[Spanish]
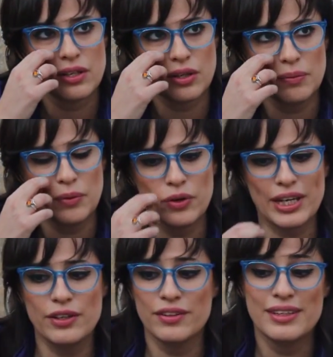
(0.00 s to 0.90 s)
como
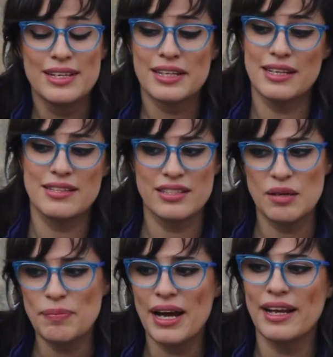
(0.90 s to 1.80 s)
que, que se
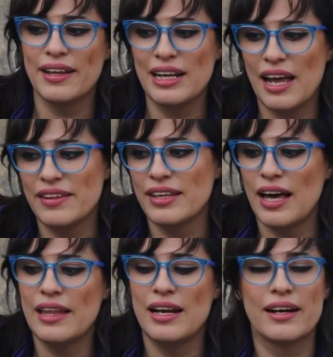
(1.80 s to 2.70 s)
separa de la
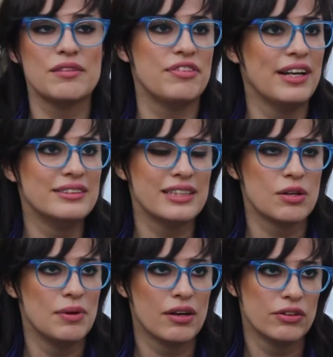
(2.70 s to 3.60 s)
idea de la referencia
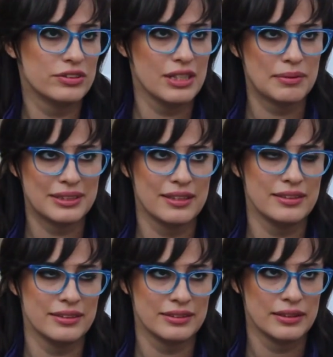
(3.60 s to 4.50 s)
como la conocíamos
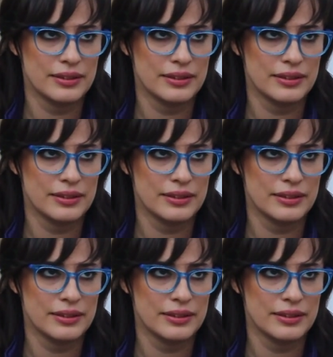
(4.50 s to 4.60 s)
antes.